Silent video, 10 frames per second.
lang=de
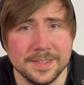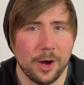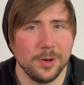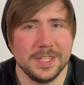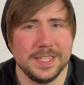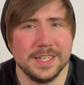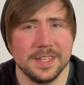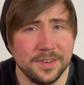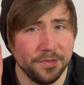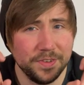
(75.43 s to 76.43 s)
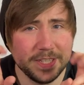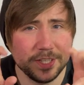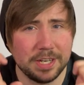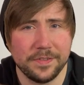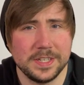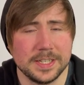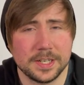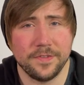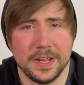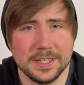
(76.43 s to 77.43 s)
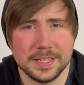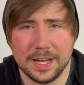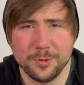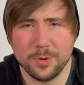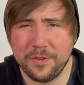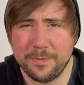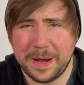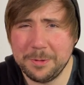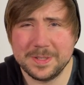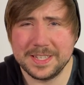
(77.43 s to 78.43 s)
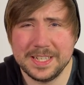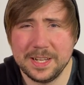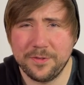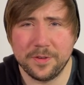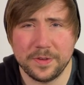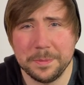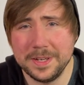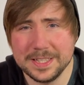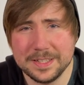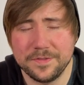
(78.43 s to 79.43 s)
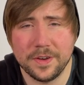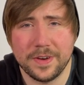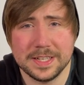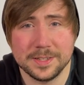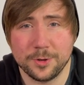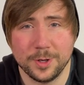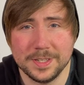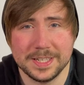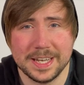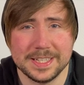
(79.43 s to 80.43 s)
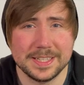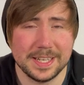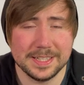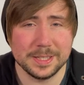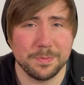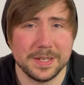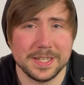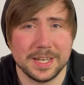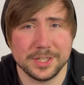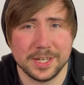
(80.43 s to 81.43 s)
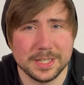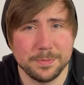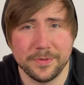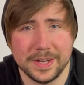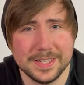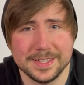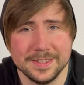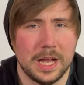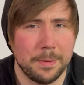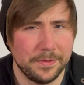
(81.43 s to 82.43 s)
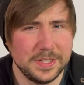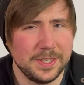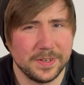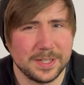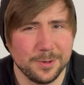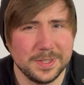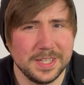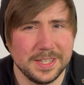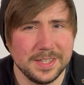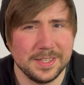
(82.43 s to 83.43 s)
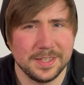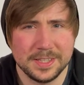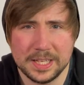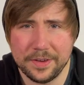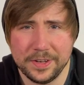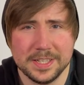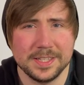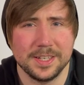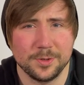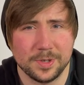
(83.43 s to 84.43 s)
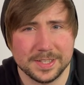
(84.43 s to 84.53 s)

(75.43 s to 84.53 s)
Auch nicht ihre wissenschaftlichen Quellen, die alle nur auf Meinungsartikel von Feministen verweisen, konnten die Existenz des Patriarchats beweisen. Aber wisst ihr, was lustig ist? Sie erwähnt es ja sogar